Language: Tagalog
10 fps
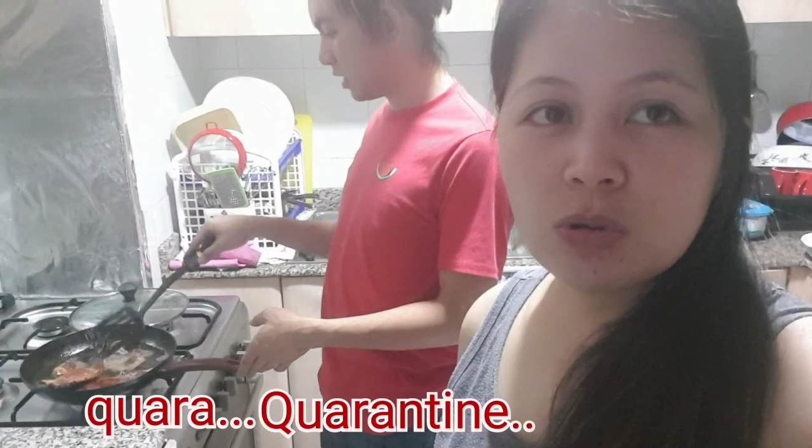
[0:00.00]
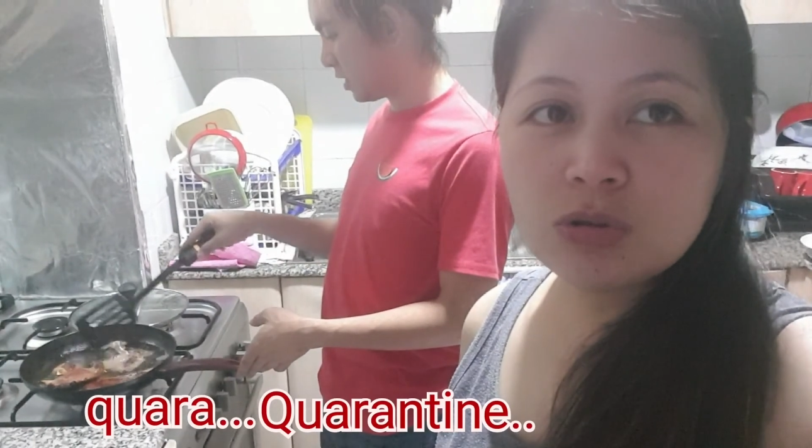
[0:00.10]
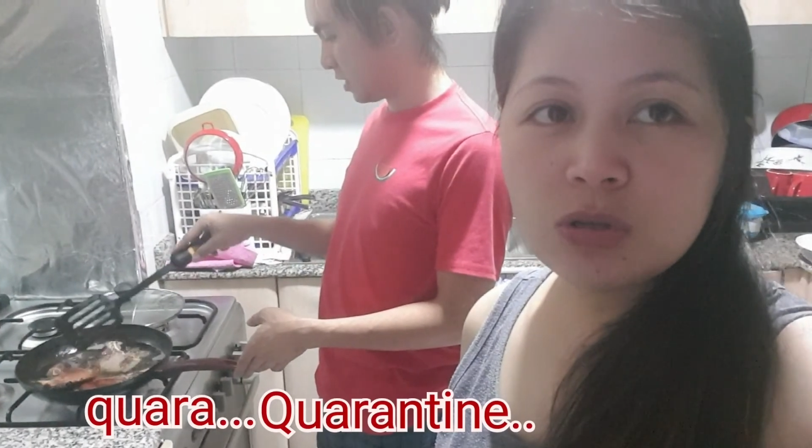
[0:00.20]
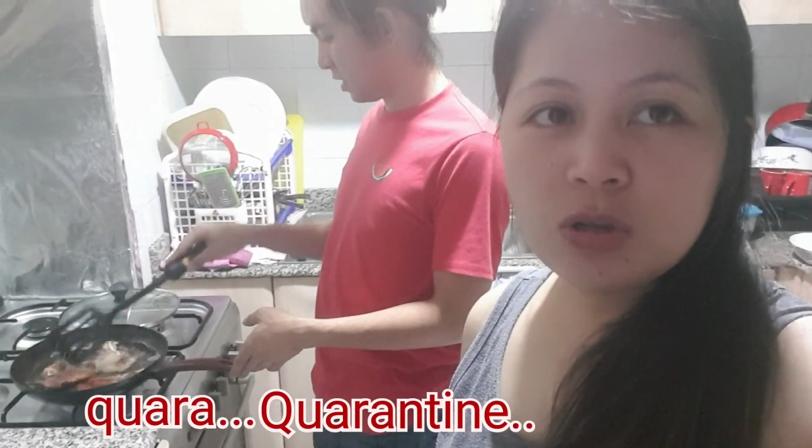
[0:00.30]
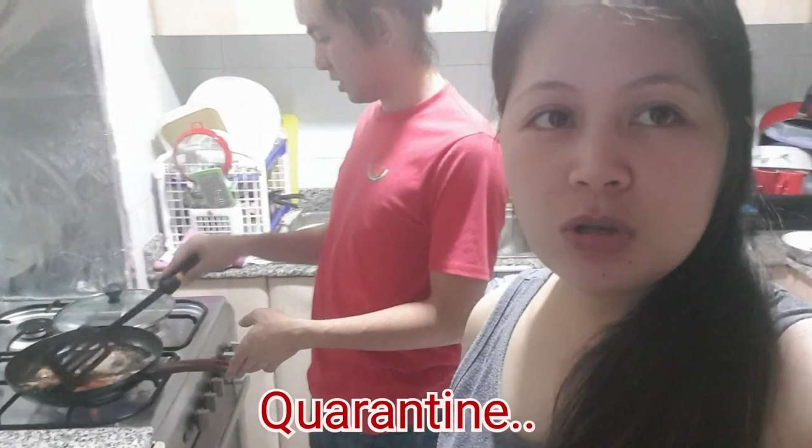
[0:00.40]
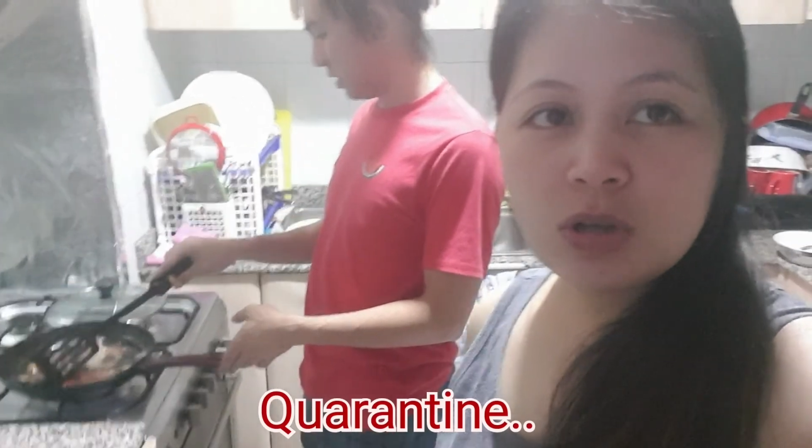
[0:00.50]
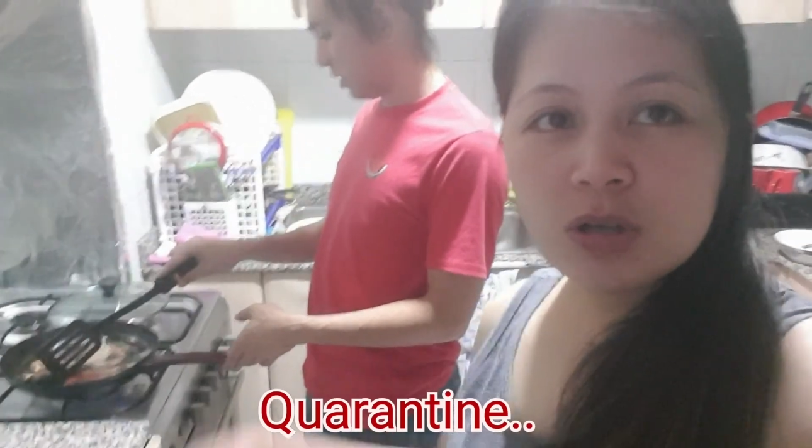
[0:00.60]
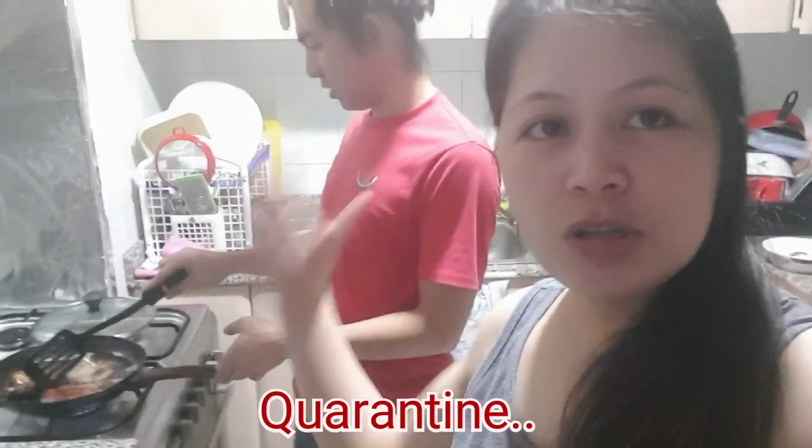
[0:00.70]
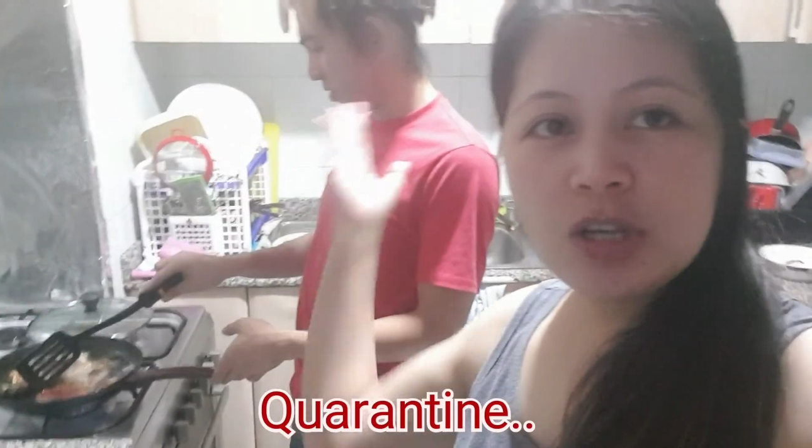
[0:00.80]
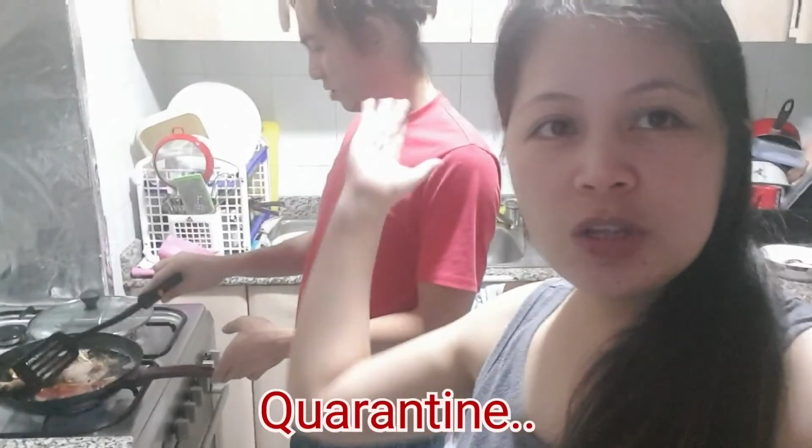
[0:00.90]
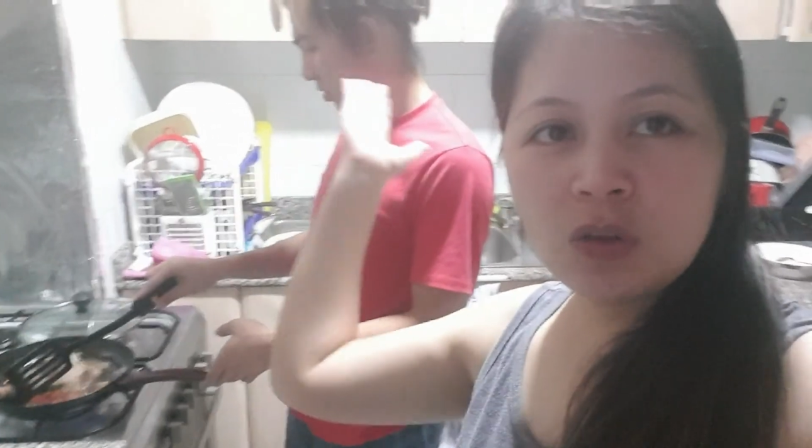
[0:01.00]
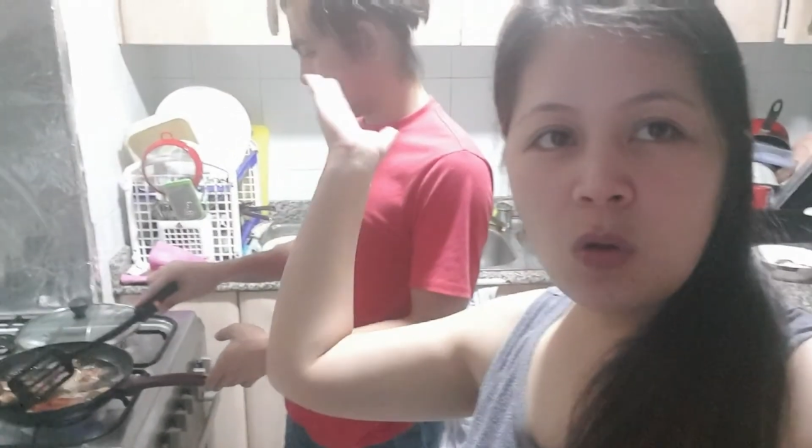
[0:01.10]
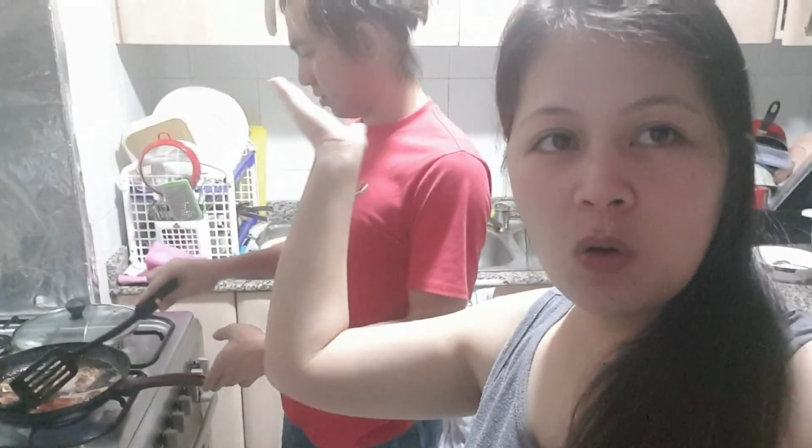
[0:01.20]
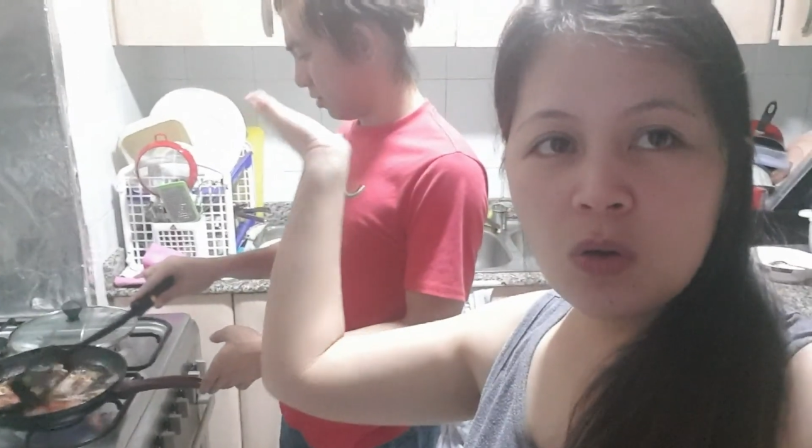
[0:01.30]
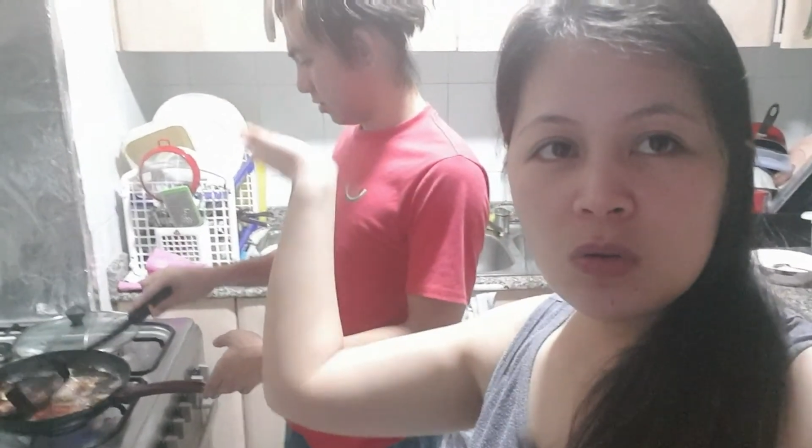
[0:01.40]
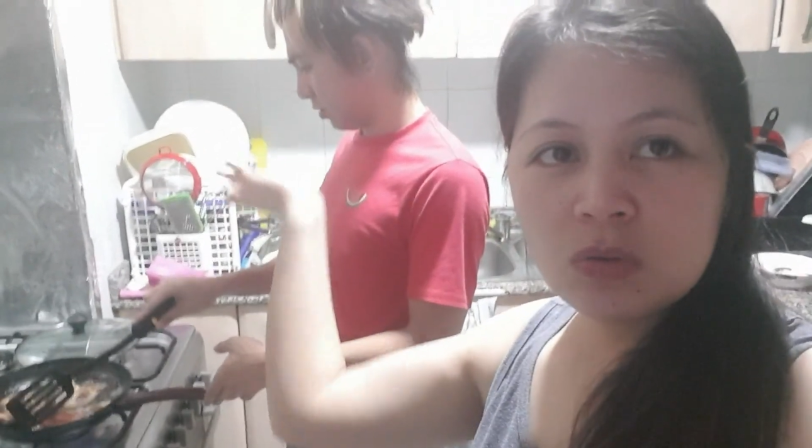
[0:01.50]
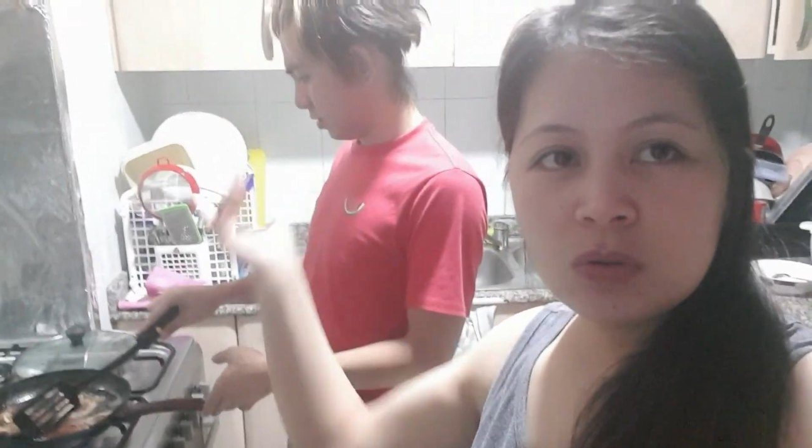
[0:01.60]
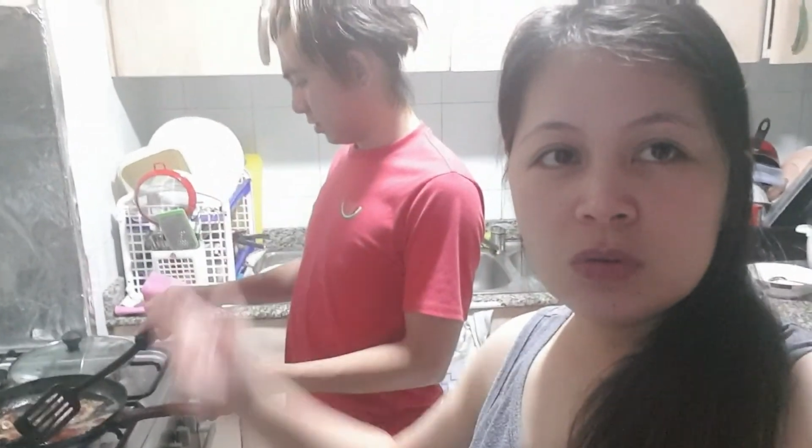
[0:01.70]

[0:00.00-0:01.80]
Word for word: Kasi, kasi ito,